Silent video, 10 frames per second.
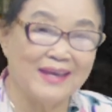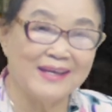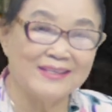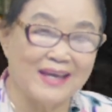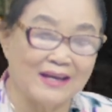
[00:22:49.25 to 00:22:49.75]

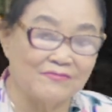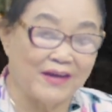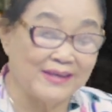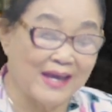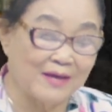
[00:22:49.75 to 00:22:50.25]
Giá chăng
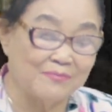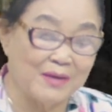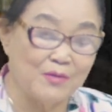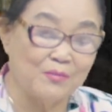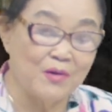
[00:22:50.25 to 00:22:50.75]
phải chăng
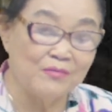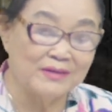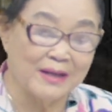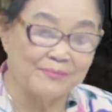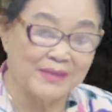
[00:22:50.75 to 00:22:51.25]
bảy một
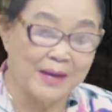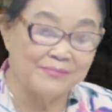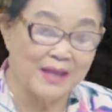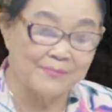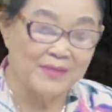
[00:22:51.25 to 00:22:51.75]
bốn năm
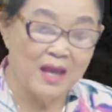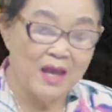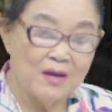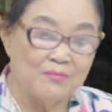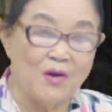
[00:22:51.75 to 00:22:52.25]
tám năm
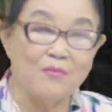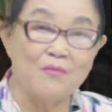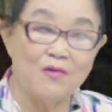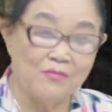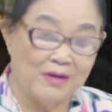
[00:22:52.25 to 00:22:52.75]
một
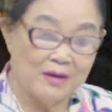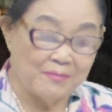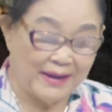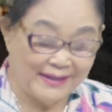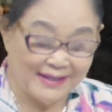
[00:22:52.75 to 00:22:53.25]
bốn
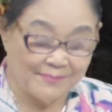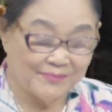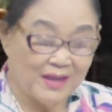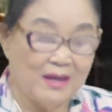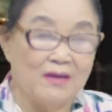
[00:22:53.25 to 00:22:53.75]
bảy năm.